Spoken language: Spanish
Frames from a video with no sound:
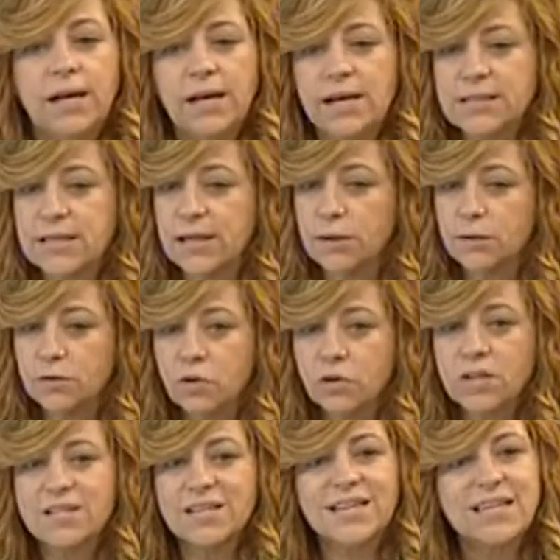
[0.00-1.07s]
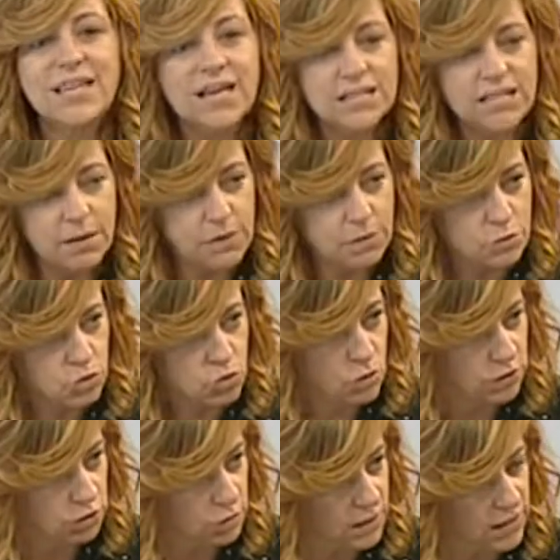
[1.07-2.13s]
Las elecciones ya sabemos
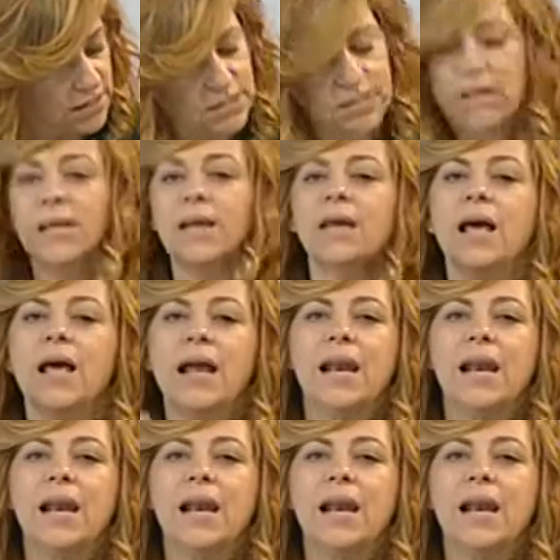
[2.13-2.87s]
cuándo van a ser,